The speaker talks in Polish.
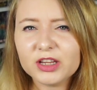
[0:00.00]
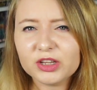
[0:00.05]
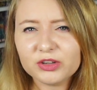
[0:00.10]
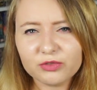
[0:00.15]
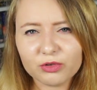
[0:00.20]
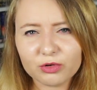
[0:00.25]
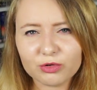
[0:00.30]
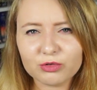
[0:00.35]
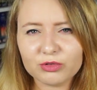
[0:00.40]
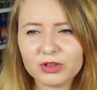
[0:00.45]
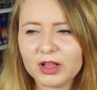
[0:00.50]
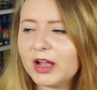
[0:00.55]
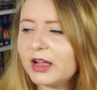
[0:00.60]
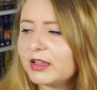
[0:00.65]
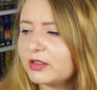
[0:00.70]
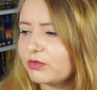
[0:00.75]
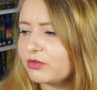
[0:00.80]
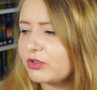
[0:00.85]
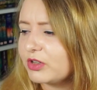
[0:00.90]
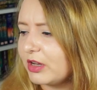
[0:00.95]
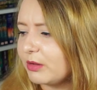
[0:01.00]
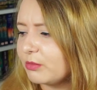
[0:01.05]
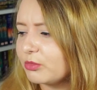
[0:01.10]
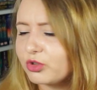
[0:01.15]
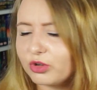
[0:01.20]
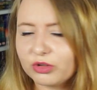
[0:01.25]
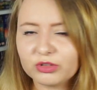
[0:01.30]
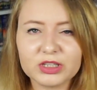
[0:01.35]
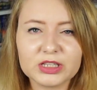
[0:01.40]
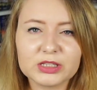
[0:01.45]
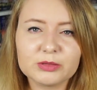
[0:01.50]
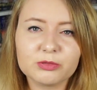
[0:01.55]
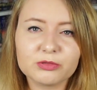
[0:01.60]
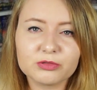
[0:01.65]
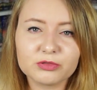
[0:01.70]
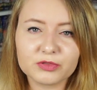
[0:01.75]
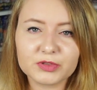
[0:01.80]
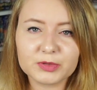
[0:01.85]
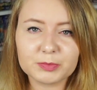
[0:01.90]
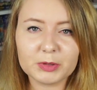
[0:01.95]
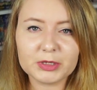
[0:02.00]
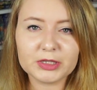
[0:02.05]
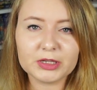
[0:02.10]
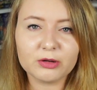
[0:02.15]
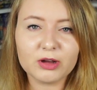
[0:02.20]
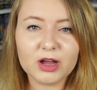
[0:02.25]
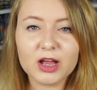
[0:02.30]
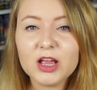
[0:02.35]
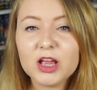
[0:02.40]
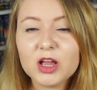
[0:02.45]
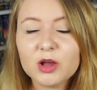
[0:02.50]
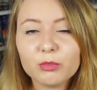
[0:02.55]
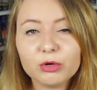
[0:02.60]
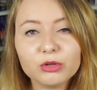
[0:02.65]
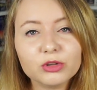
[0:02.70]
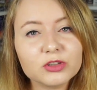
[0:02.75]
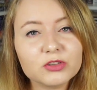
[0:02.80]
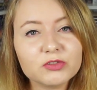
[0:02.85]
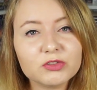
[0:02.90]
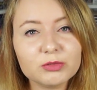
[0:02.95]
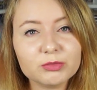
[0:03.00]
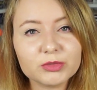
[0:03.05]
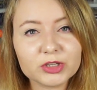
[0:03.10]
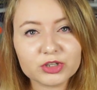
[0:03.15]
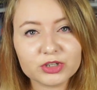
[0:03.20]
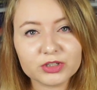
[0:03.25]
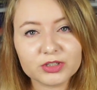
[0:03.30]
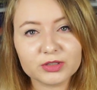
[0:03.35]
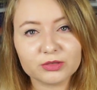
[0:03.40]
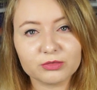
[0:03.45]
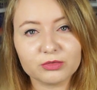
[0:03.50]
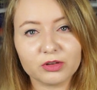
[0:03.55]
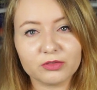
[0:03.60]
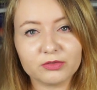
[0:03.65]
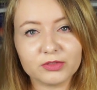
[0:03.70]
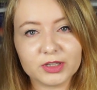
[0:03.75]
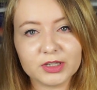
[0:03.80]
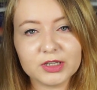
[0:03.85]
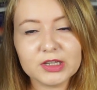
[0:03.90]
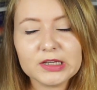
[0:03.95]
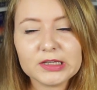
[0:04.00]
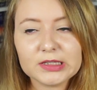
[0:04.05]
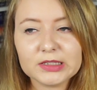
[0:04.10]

i w ogóle, a słyszałam, że ona jest po prostu wspaniała. Ponoć film też jest cudowny.